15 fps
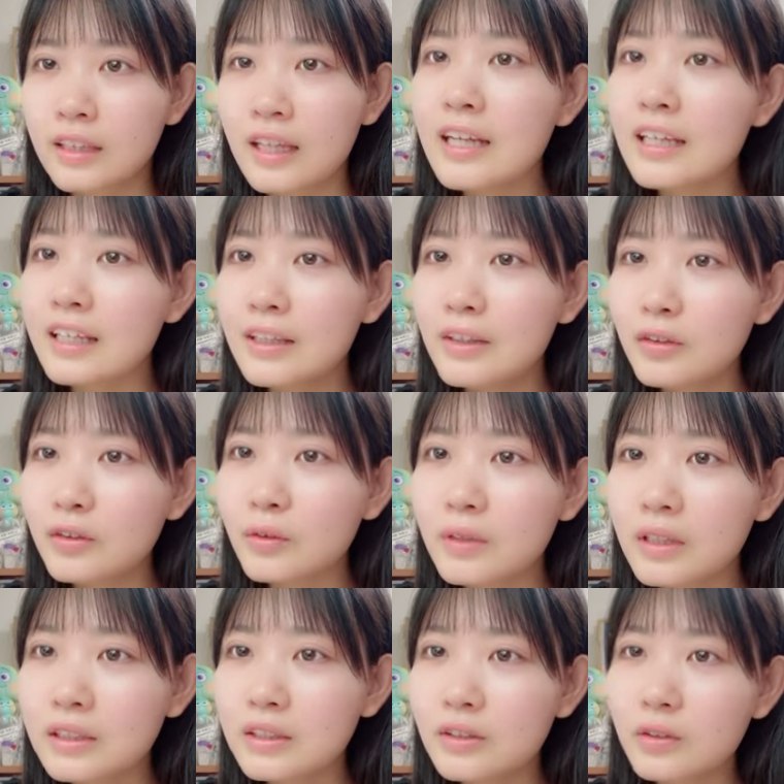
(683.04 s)
何昨日友
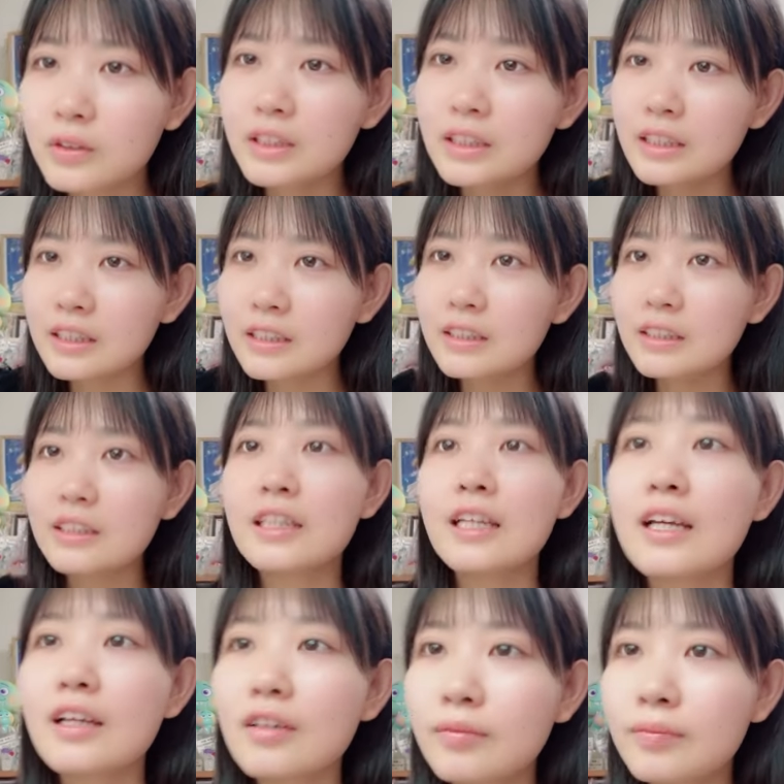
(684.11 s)
達と推しについ
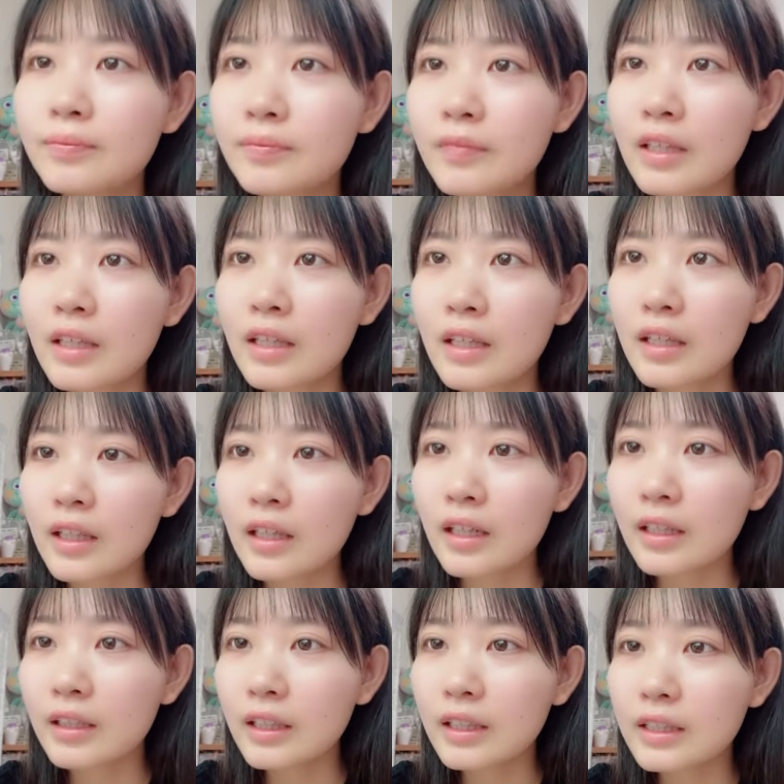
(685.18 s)
て
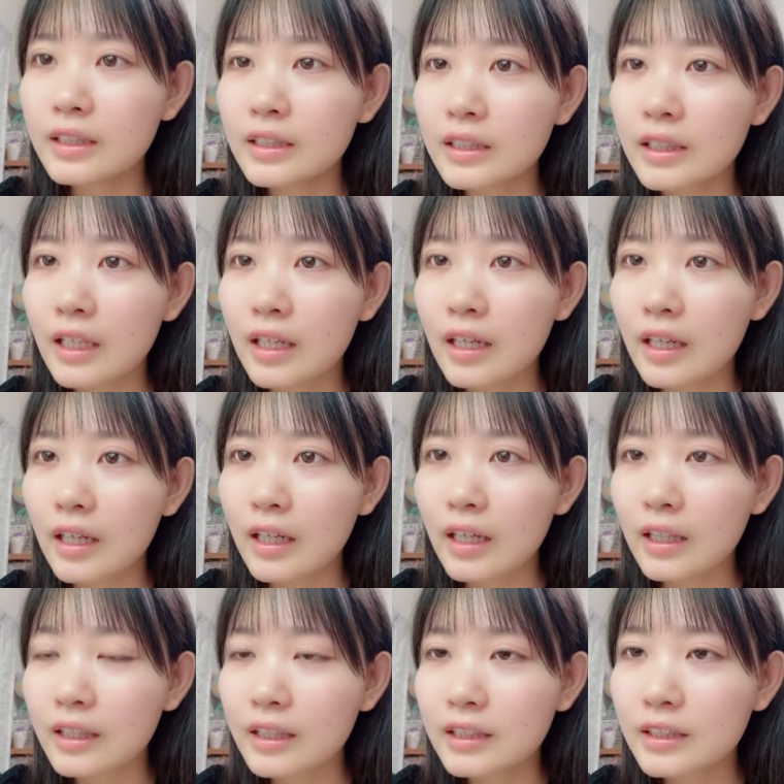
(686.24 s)
話したら
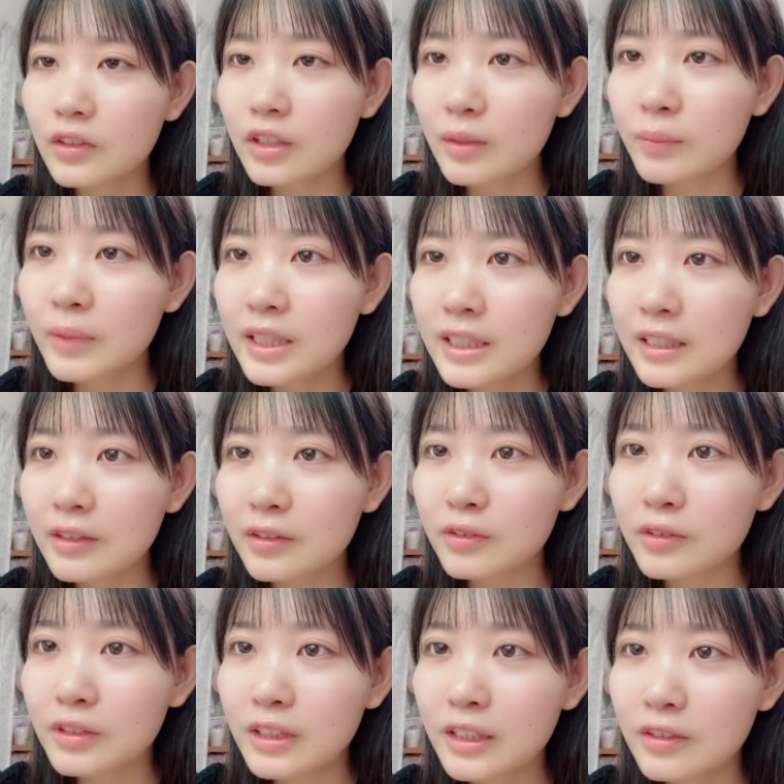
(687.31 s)
話した時みきちゃんに
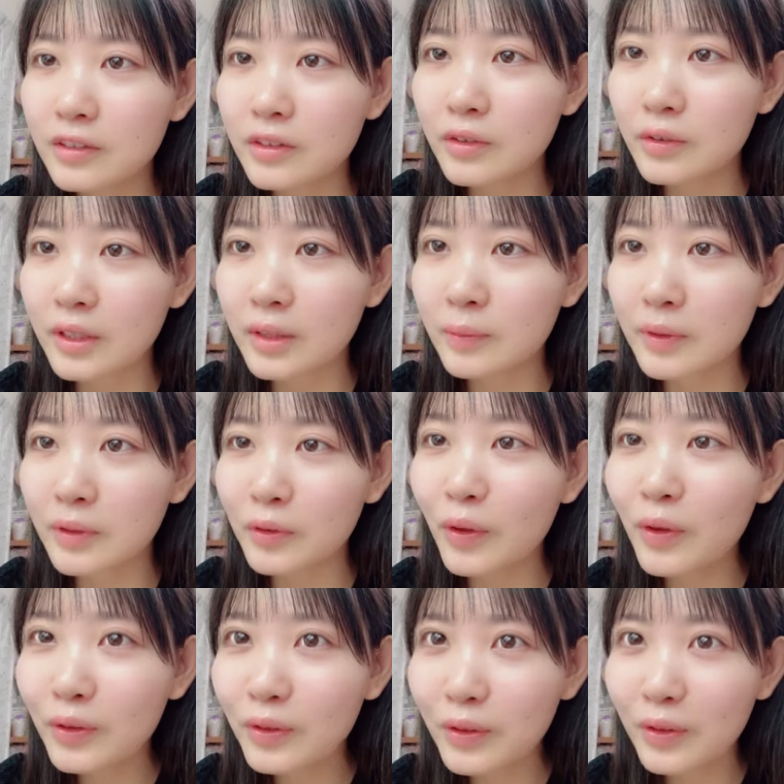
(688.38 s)
狂ってるって言われてびっくりど
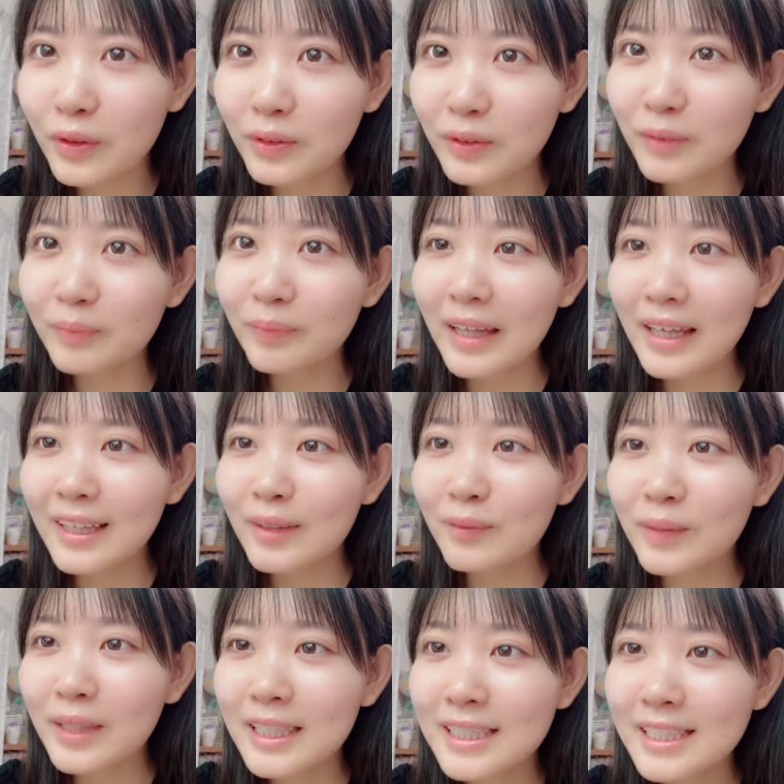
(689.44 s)
ういうことどういうこと
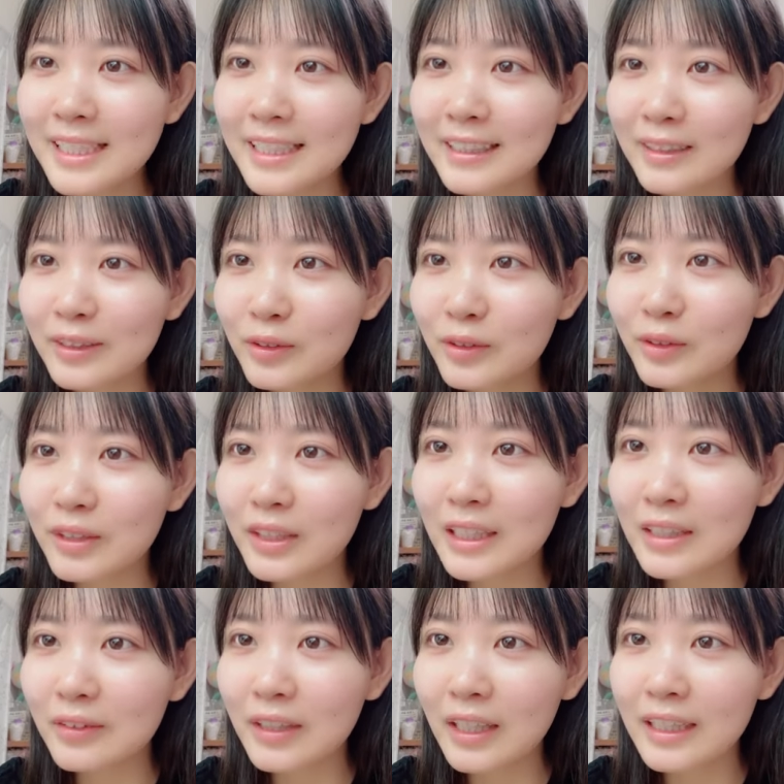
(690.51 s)
みきちゃんに狂って
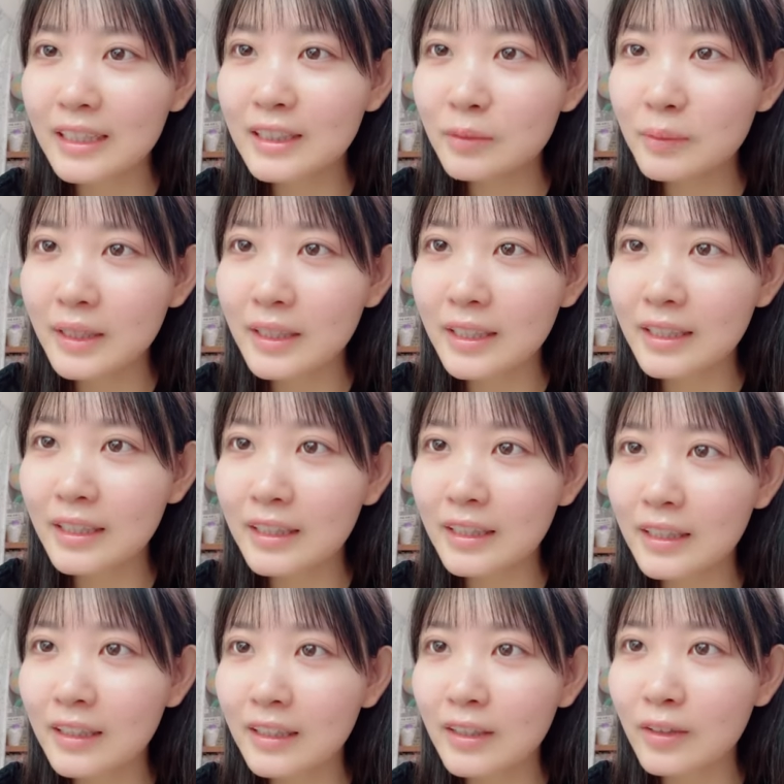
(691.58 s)
るって初めて聞い
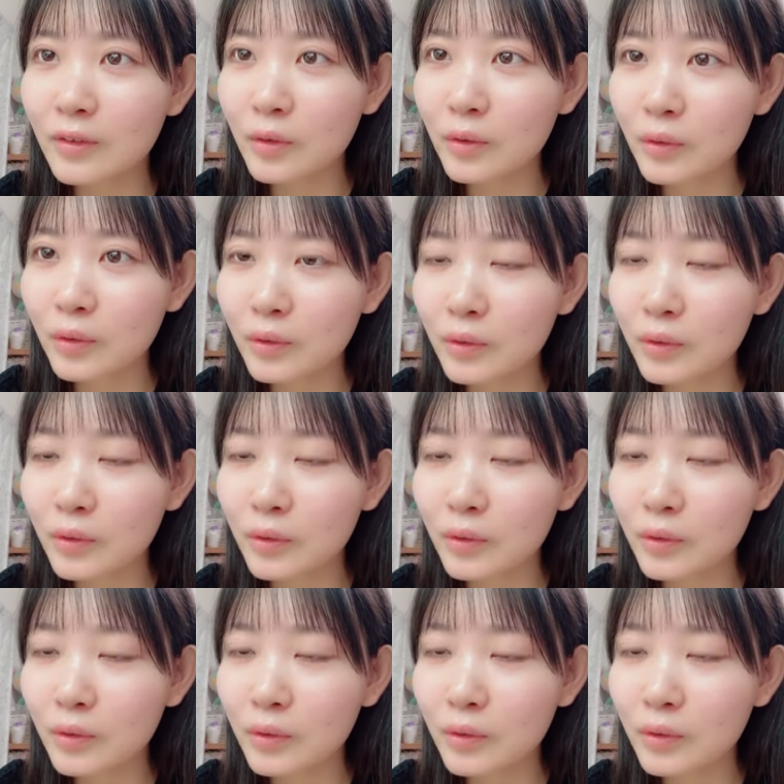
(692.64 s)
たんだけどどういうこ